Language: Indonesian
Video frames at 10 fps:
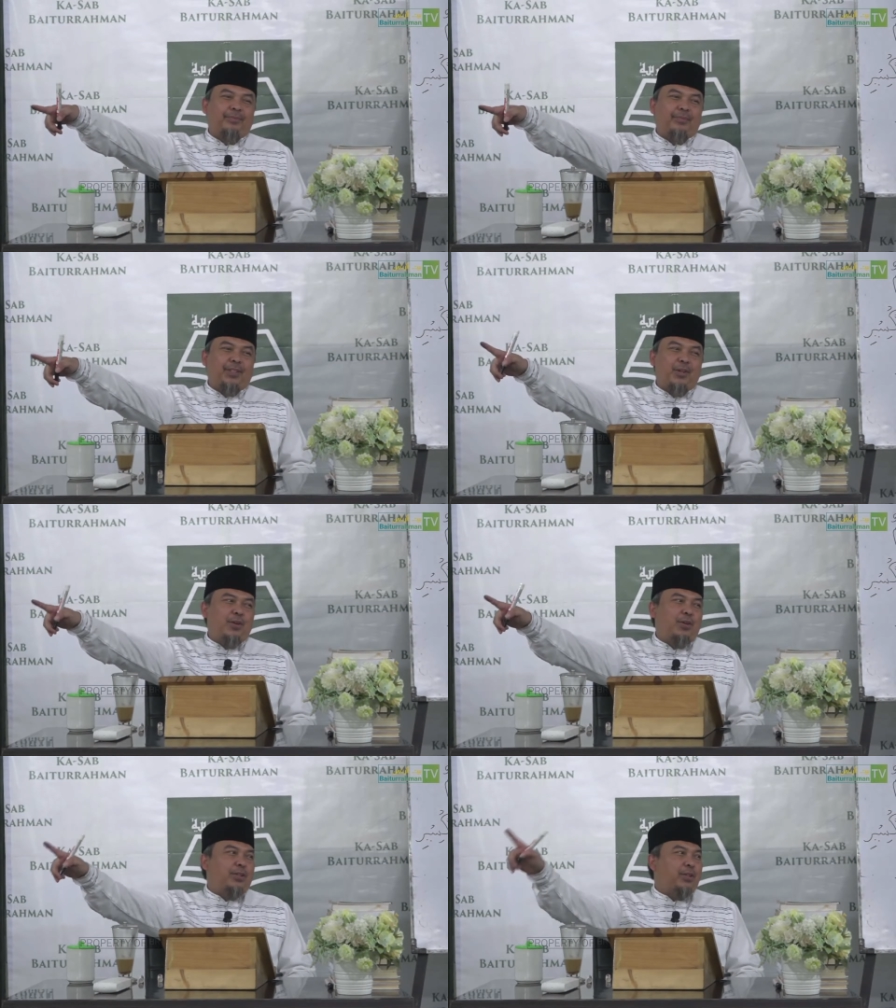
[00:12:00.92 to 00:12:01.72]

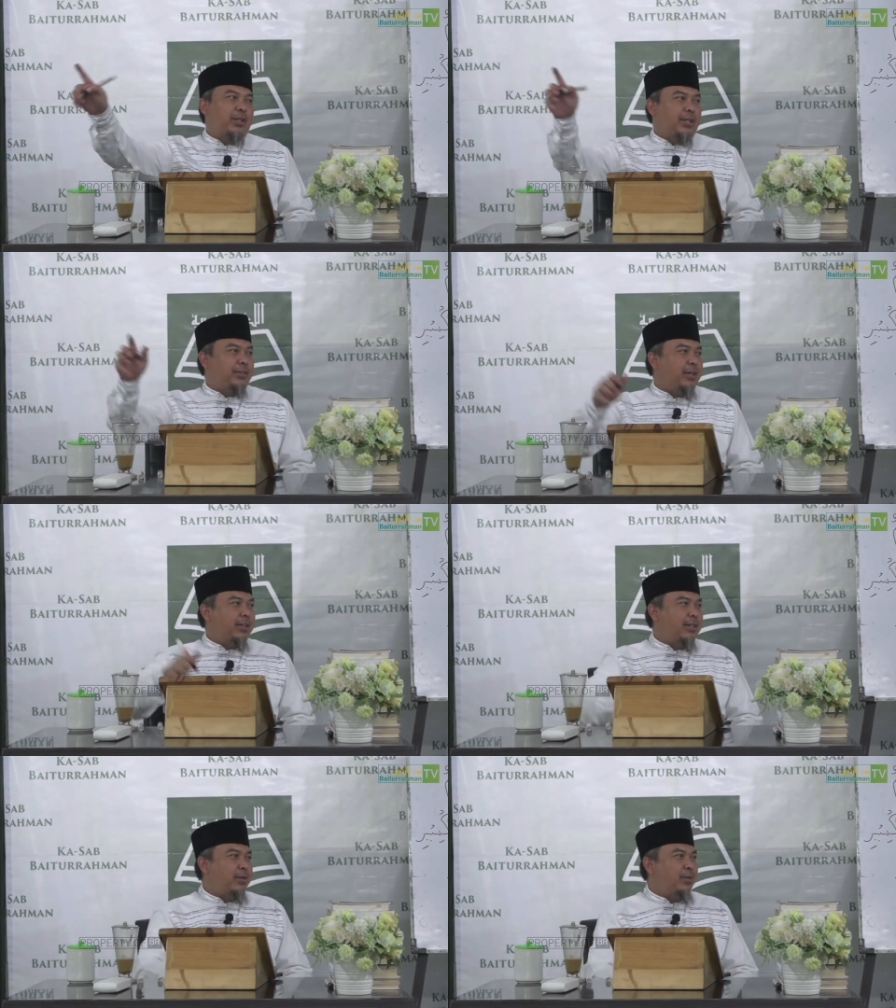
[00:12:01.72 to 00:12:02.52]
Tuh, kita sudah
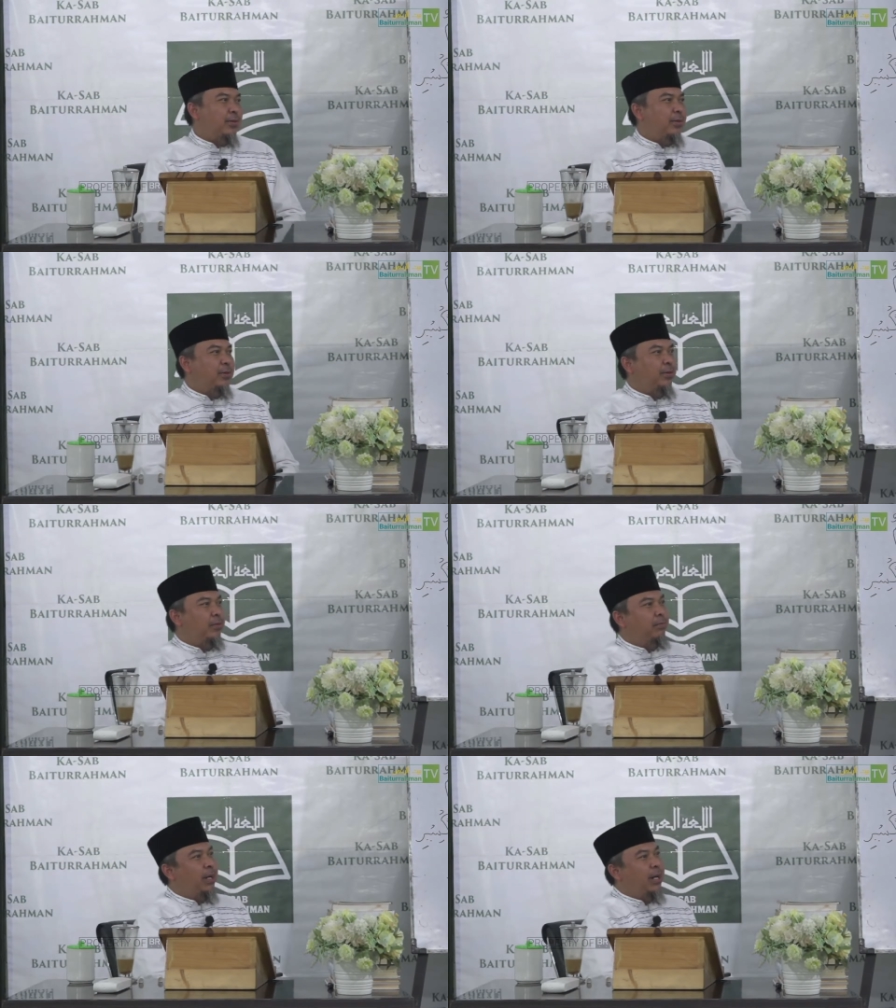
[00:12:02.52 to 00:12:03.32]
tahu
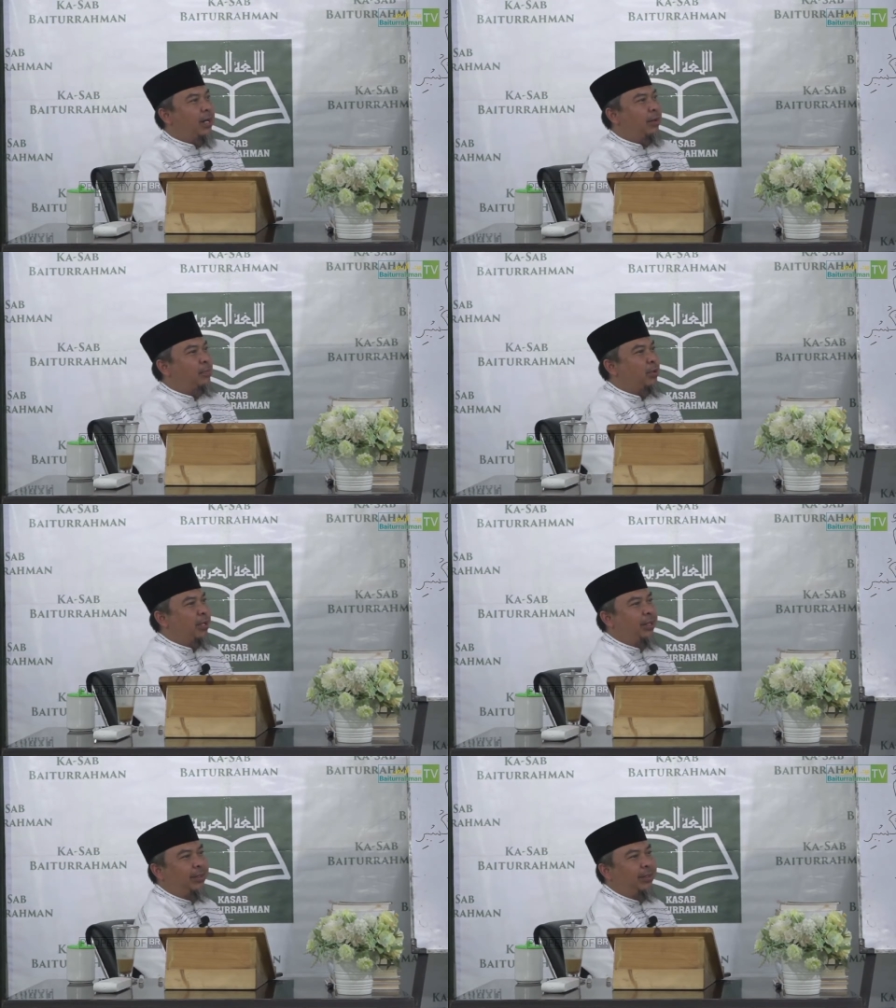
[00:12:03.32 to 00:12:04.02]
babun.